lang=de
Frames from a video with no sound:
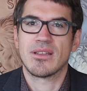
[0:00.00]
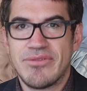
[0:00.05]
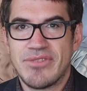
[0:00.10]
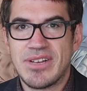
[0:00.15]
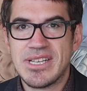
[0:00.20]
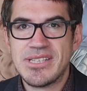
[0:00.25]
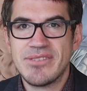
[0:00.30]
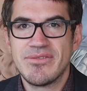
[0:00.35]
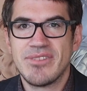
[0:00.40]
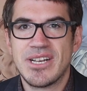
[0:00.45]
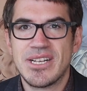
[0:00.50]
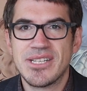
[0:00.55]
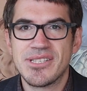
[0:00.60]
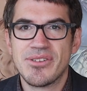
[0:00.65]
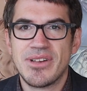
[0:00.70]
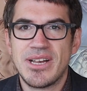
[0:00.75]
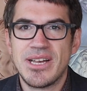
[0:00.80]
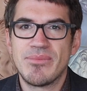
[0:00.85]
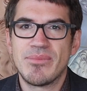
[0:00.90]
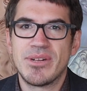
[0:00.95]
Fassen wir
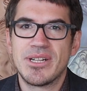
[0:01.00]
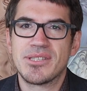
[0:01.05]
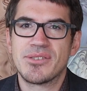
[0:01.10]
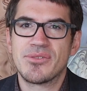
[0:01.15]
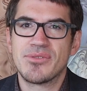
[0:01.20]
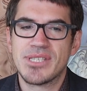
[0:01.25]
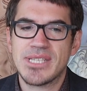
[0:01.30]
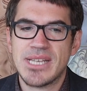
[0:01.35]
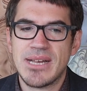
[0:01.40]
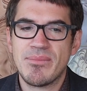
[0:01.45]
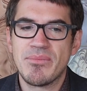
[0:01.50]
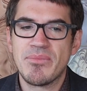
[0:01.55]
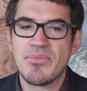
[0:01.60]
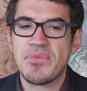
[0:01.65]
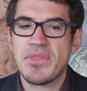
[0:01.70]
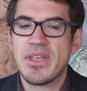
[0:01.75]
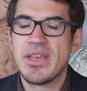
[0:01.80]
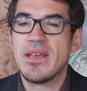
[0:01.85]
also einmal zusammen.